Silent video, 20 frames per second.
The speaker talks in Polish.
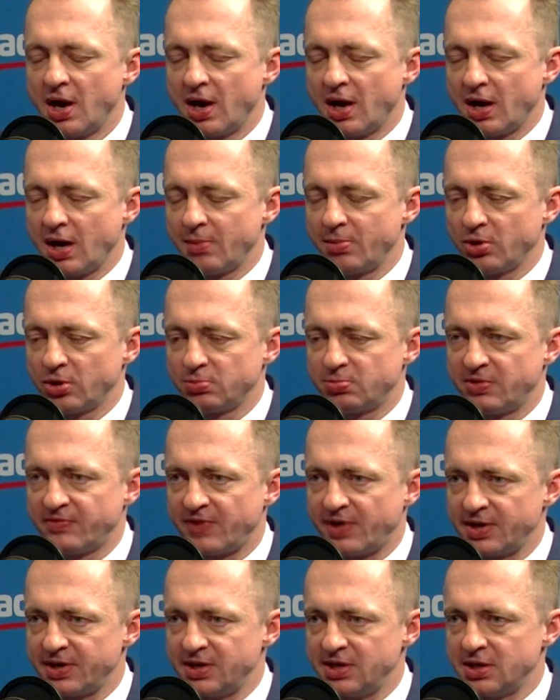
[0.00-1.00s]
aby
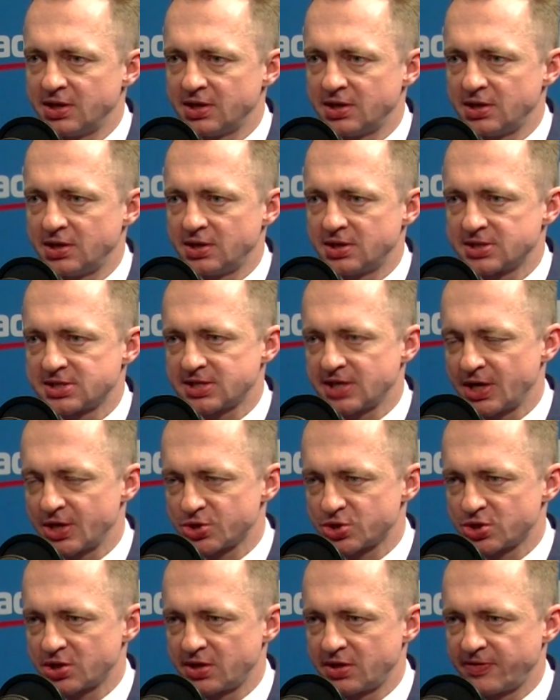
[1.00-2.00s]
odbywali
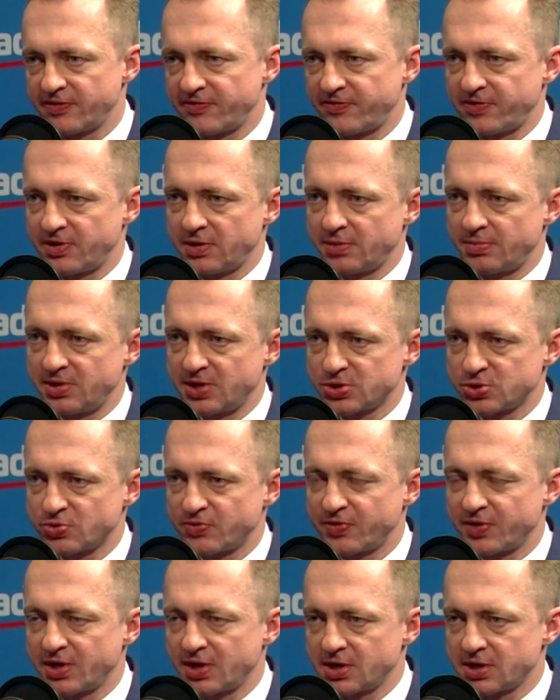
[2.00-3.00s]
staże w
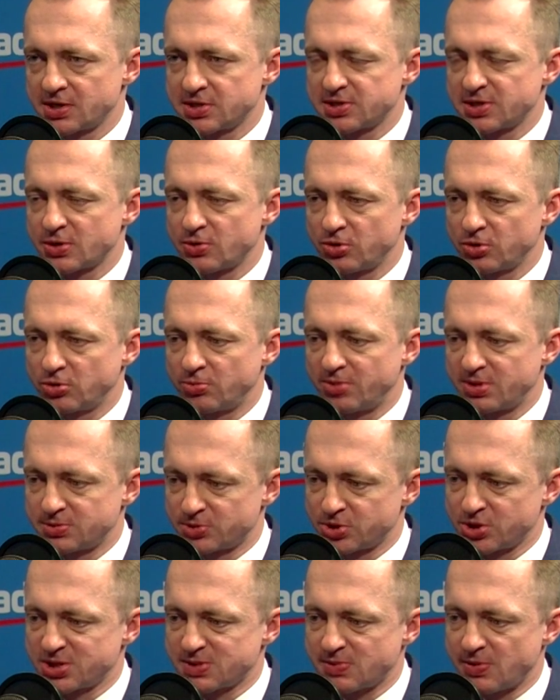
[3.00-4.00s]
placówkach Zakładu
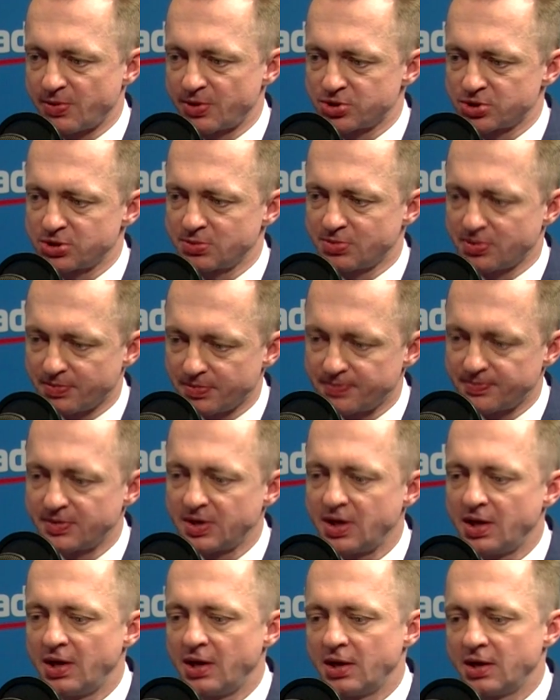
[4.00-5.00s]
Ubezpieczeń Społecznych, no bo
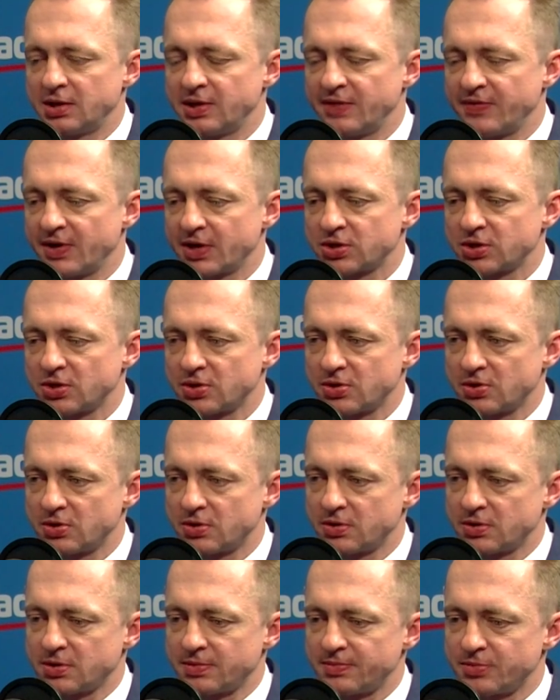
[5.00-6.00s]
de
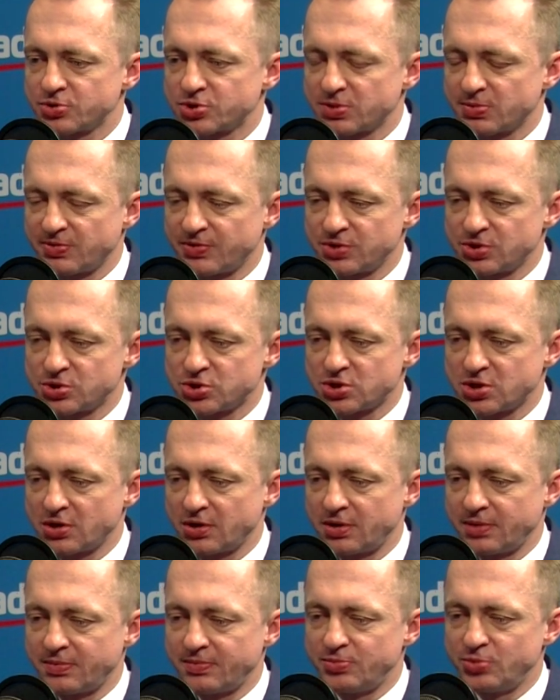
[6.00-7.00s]
facto można powiedzieć,
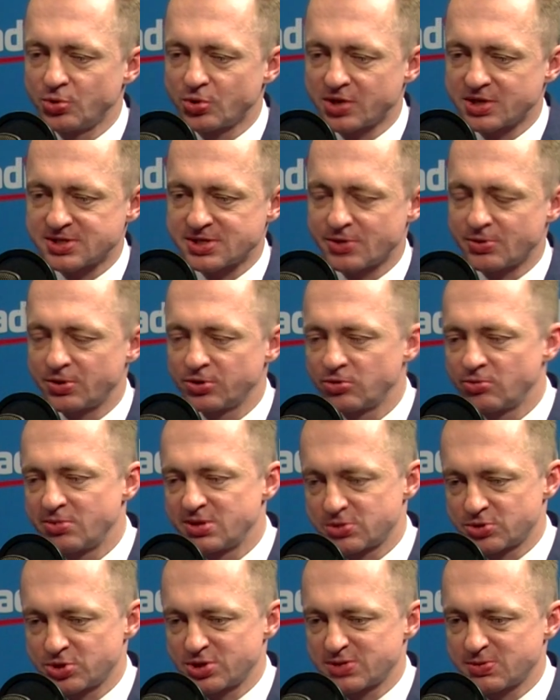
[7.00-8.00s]
że biura Zakładu
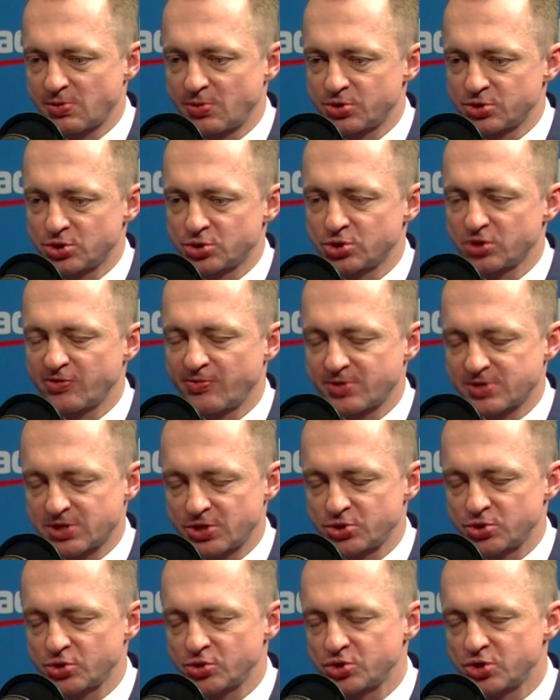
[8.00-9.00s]
Ubezpieczeń Społecznych, czy to w
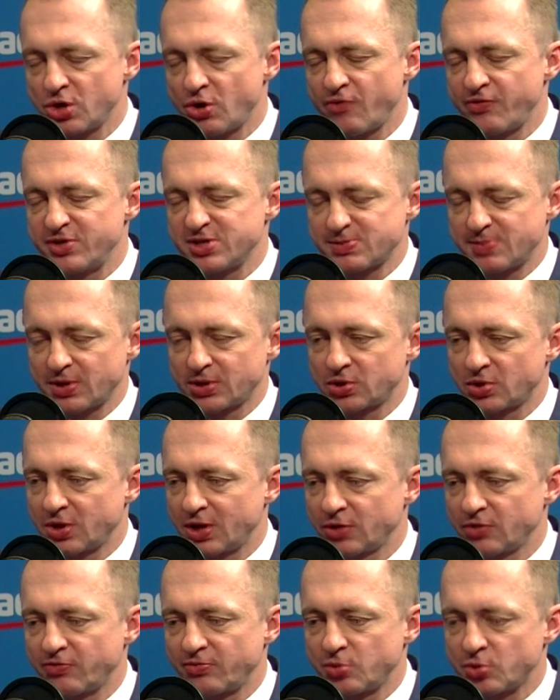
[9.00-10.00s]
postaci oddziałów,
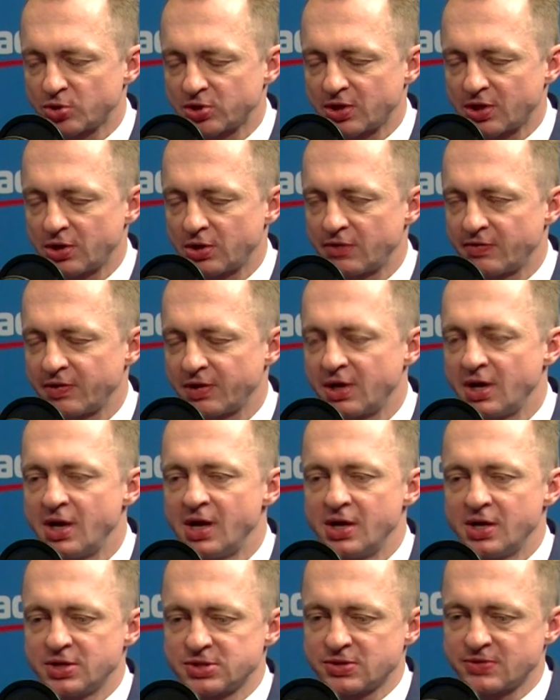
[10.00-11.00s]
inspektoratów, biur terenowych,
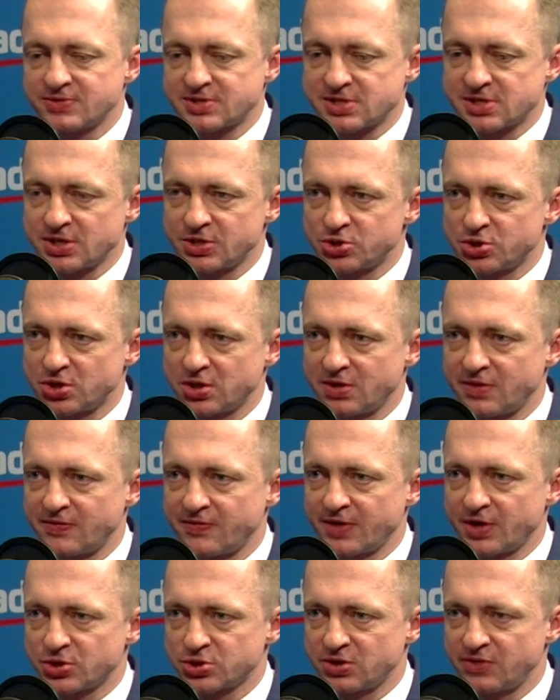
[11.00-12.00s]
są w zasadzie
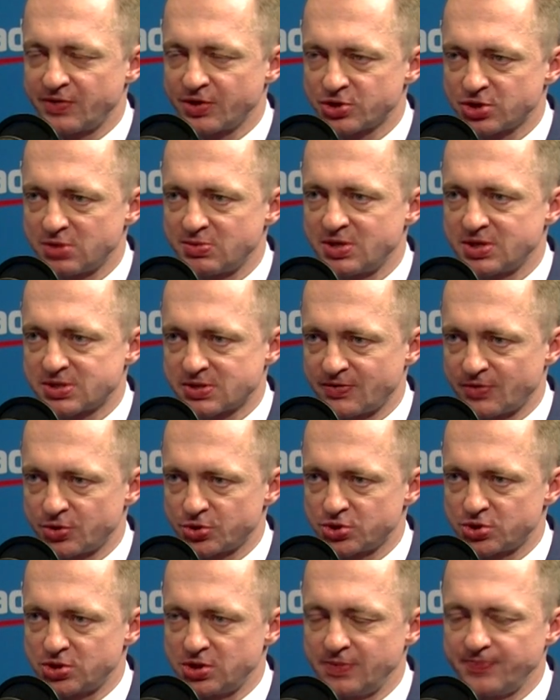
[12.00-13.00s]
w każdej większej
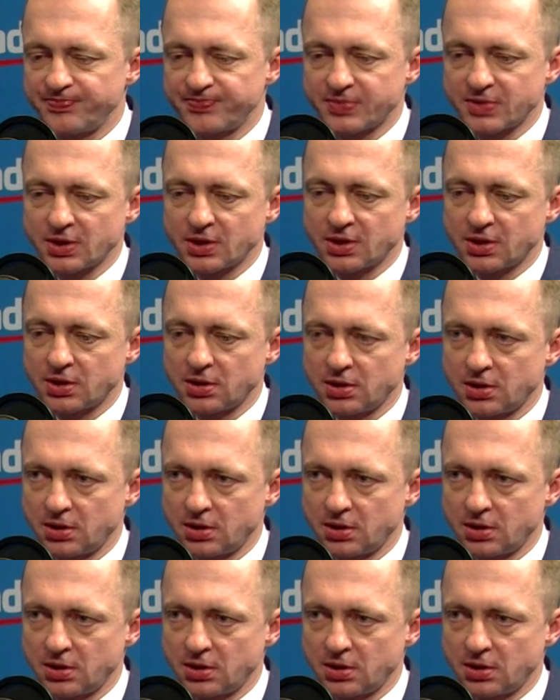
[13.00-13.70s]
miejscowości. A wcześniej